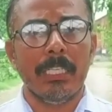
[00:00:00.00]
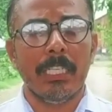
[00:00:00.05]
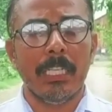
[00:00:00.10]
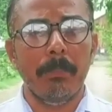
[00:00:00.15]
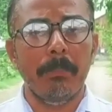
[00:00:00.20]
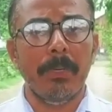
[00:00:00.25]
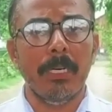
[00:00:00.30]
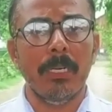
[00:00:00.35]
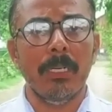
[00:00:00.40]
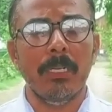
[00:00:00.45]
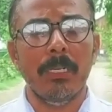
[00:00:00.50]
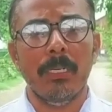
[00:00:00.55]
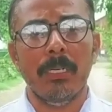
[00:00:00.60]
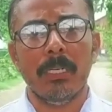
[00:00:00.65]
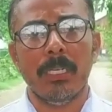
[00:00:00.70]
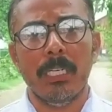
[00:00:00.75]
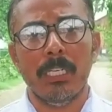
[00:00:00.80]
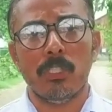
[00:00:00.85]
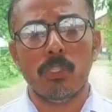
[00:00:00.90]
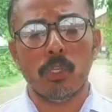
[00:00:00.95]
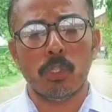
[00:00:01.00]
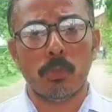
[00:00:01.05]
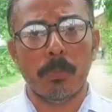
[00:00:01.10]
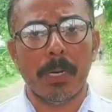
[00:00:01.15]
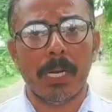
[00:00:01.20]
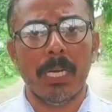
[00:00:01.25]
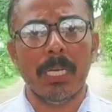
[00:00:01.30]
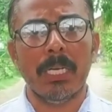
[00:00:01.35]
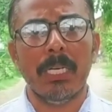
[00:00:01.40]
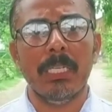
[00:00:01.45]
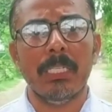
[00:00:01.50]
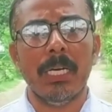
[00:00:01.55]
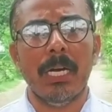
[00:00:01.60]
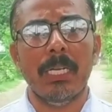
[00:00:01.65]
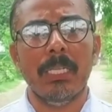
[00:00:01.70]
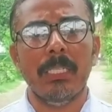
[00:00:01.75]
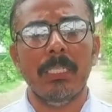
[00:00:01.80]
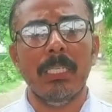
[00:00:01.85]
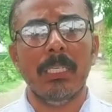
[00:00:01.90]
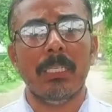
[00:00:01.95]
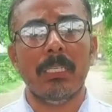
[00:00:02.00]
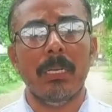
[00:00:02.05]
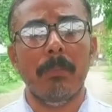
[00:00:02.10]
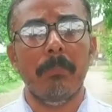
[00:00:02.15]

टिम्बर की जो स्मगलिंग की जा रही थी ये